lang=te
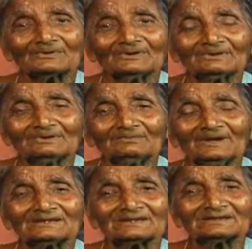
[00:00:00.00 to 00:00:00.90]
కొడుకులు
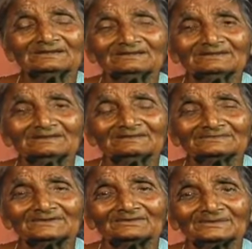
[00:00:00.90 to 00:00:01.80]
పెట్టడం
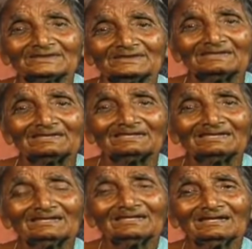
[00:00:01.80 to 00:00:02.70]
లేదని చెబితే
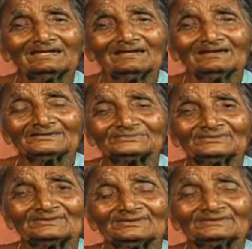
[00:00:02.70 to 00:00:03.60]

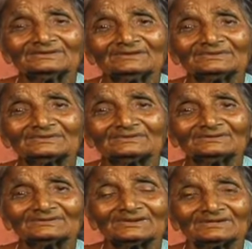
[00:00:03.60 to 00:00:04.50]
ఆశీనులు
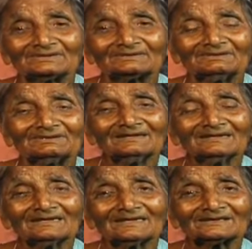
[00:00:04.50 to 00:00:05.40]
చేర్చింది సారు
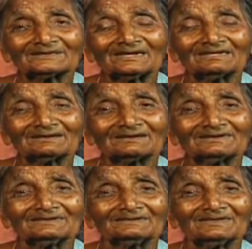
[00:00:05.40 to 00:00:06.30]
ఆ
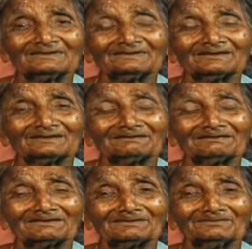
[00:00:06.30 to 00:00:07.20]
సారుకి
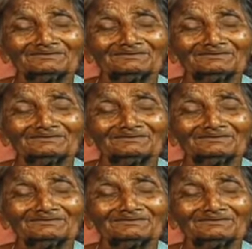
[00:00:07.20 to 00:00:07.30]
ఐదండాలు